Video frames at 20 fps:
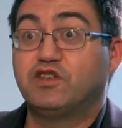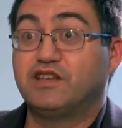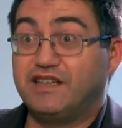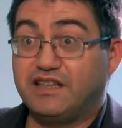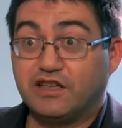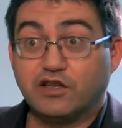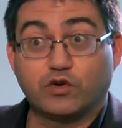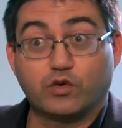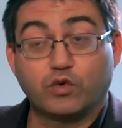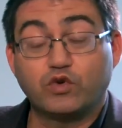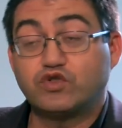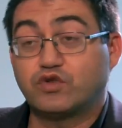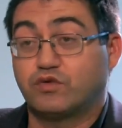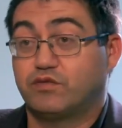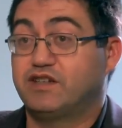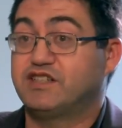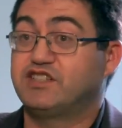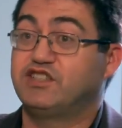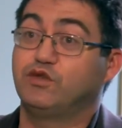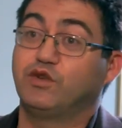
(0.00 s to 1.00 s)
Incluso
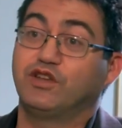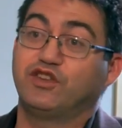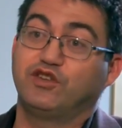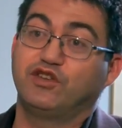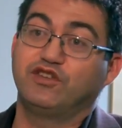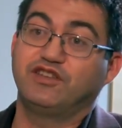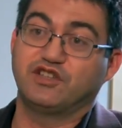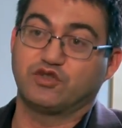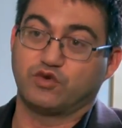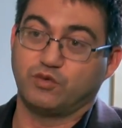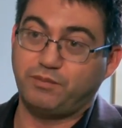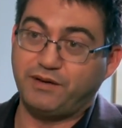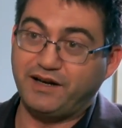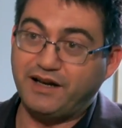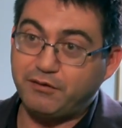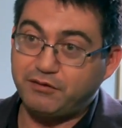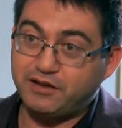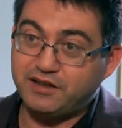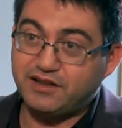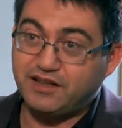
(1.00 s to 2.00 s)
en una situación de
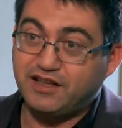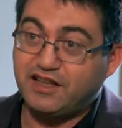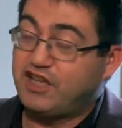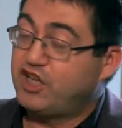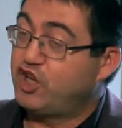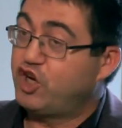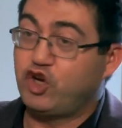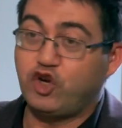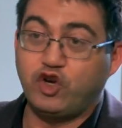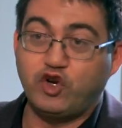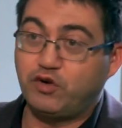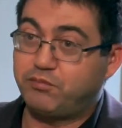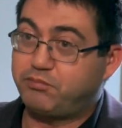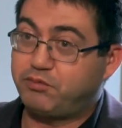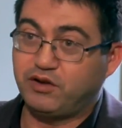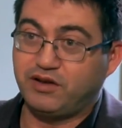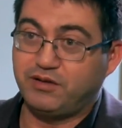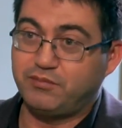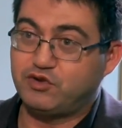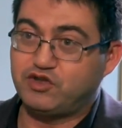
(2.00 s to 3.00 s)
superávit no
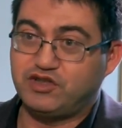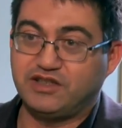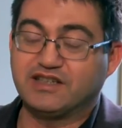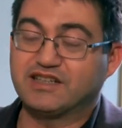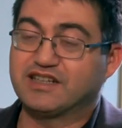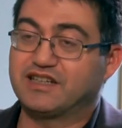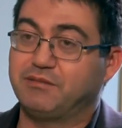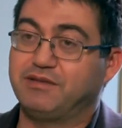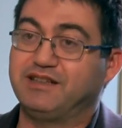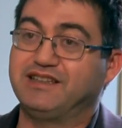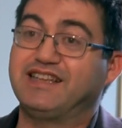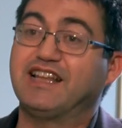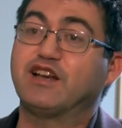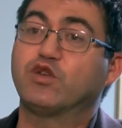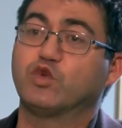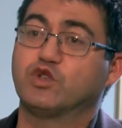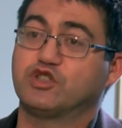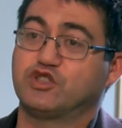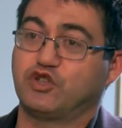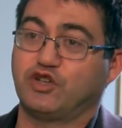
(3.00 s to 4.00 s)
podemos incrementar
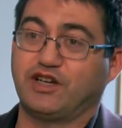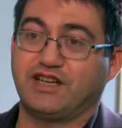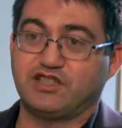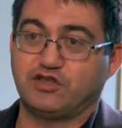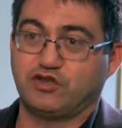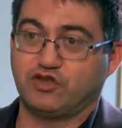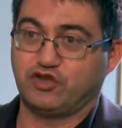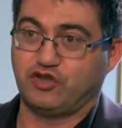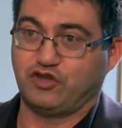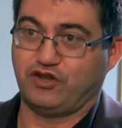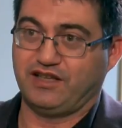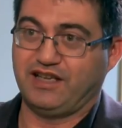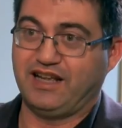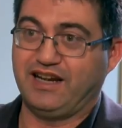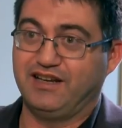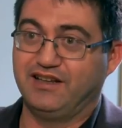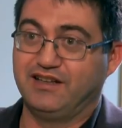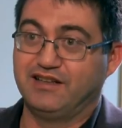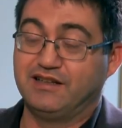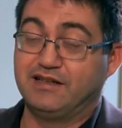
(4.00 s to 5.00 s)
nuestro gasto social